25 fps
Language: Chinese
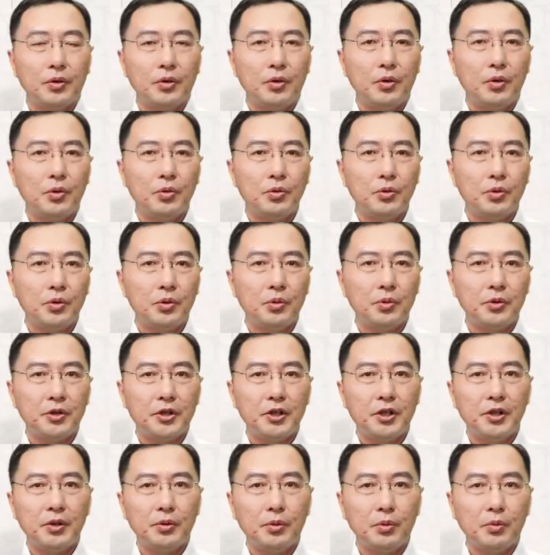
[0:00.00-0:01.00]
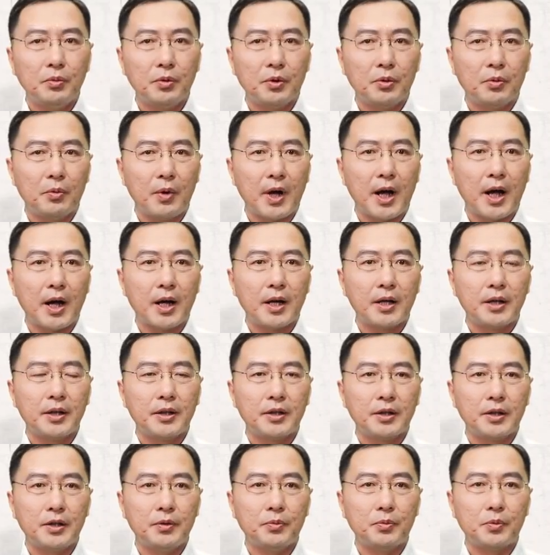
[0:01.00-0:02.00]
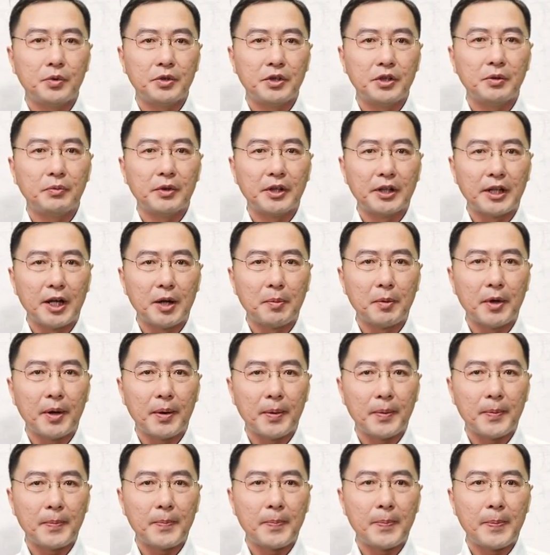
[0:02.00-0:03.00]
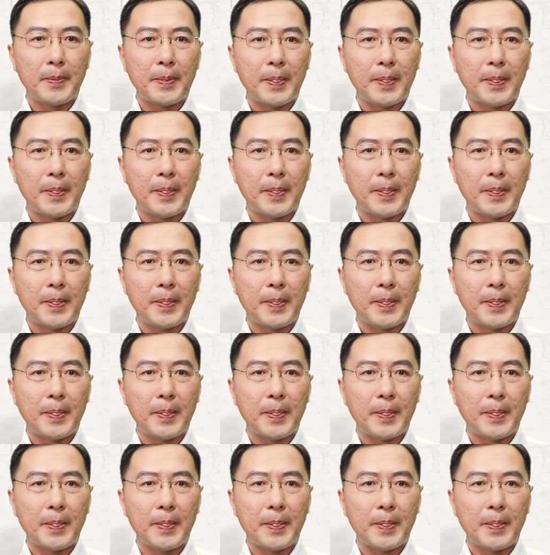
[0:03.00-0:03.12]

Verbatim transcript: 欧洲青铜文化以武器为代表，